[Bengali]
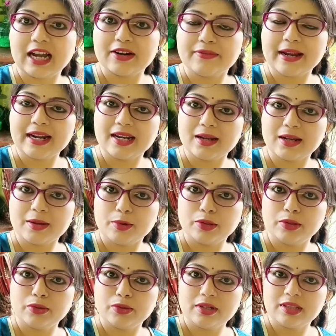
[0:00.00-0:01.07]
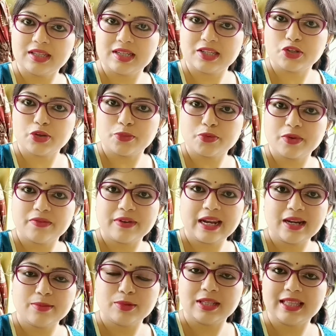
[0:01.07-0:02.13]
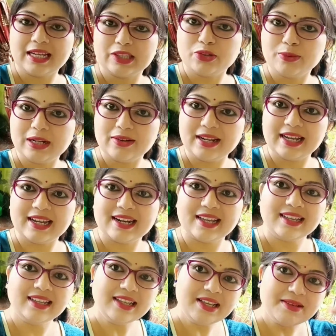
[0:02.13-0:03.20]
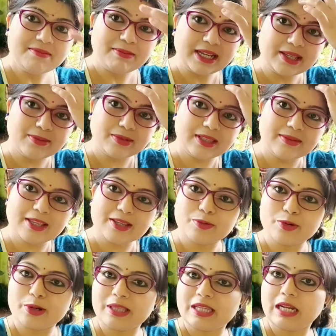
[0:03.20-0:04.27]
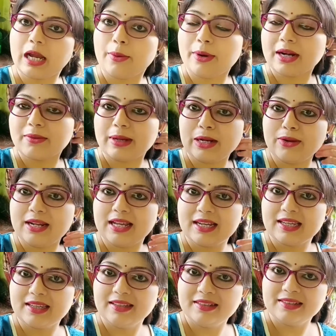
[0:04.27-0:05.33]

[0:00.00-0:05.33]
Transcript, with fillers: আর ফ্যানটাকে বন্ধ করে দিয়েছি সবসময় ফ্যানের মধ্যে থাকতেও ভালো লাগে না মাঝে মধ্যে বেশ প্রকৃতির হাওয়াটা ভালোই লাগে